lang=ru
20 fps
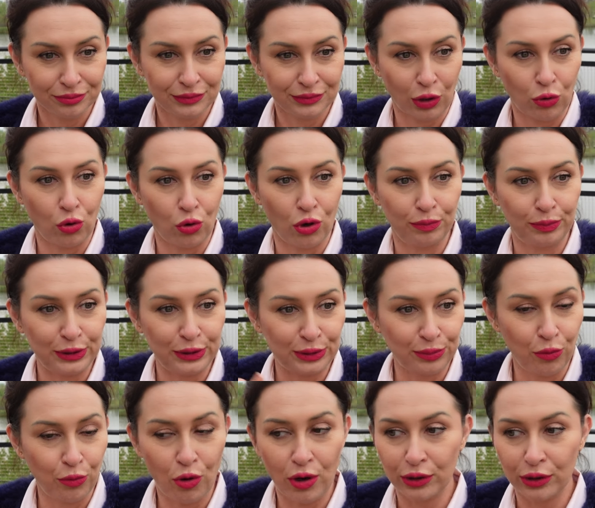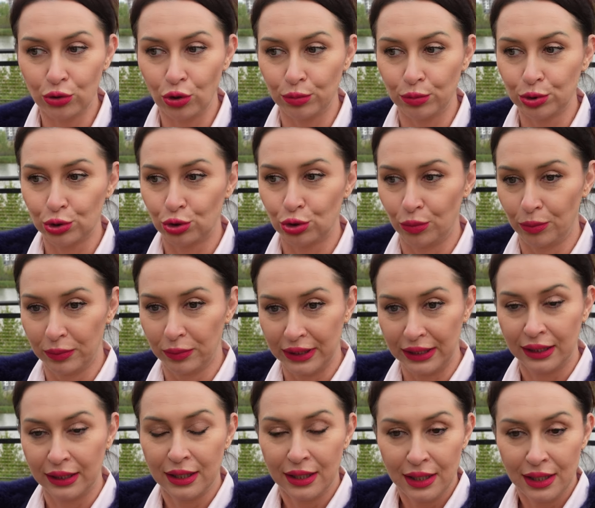Такое письмо о том, что
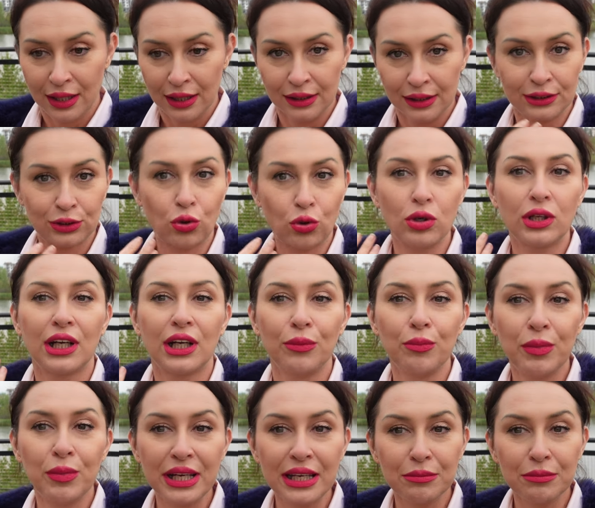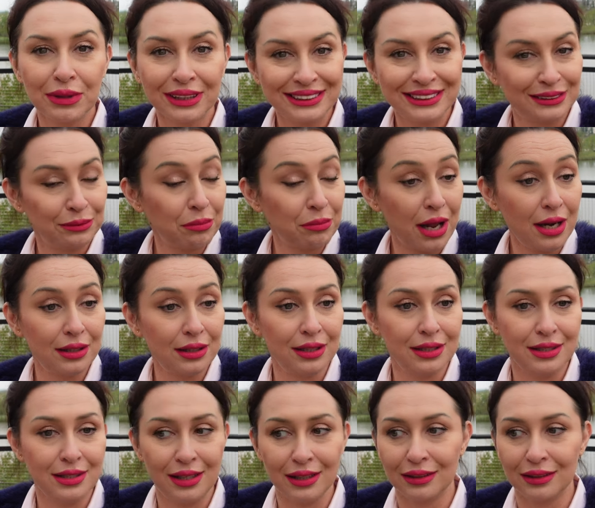мы, насколько мы максимально
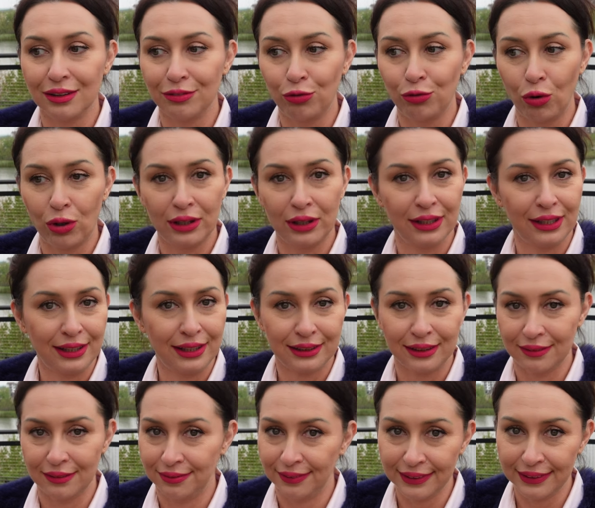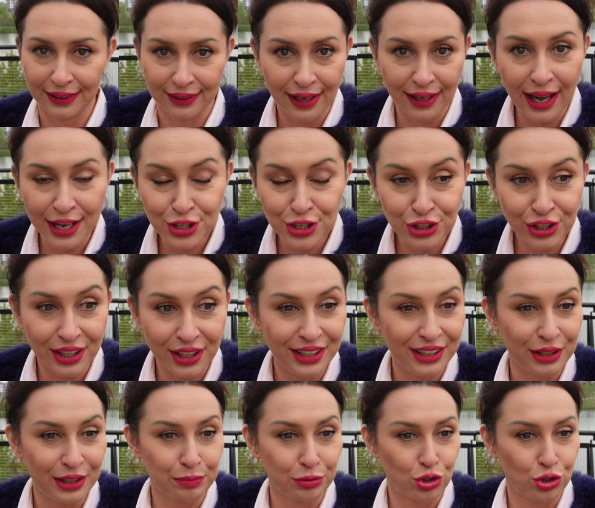недовольны этой водокачкой
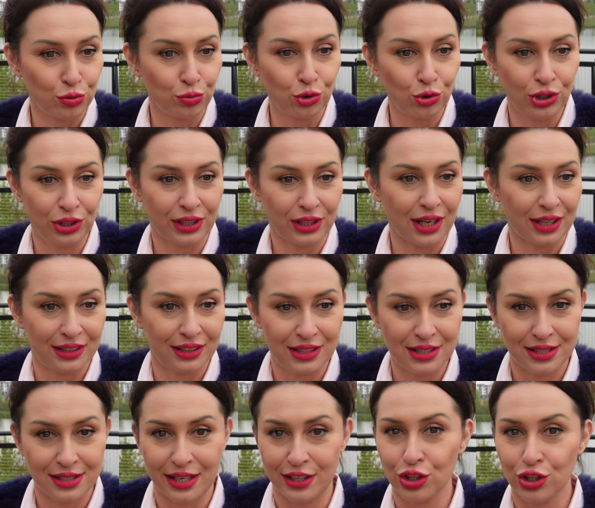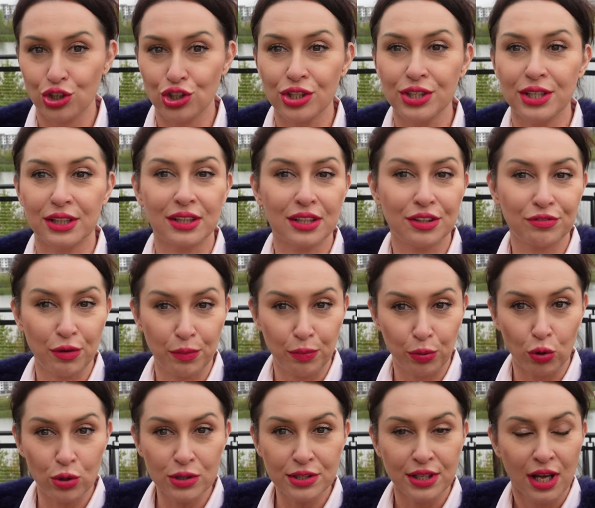и почему никак нельзя решить этот
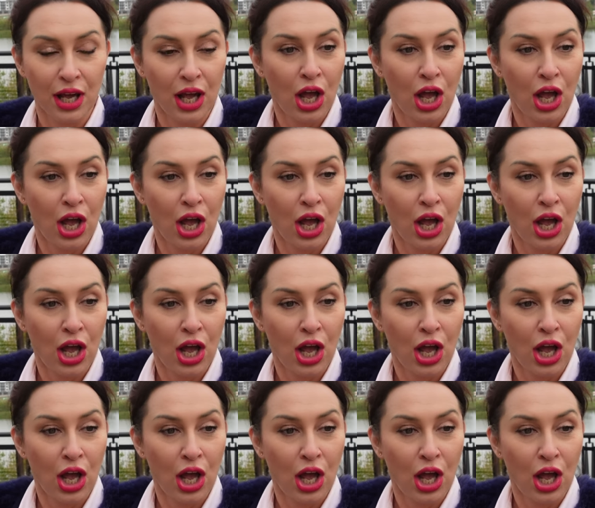вопрос,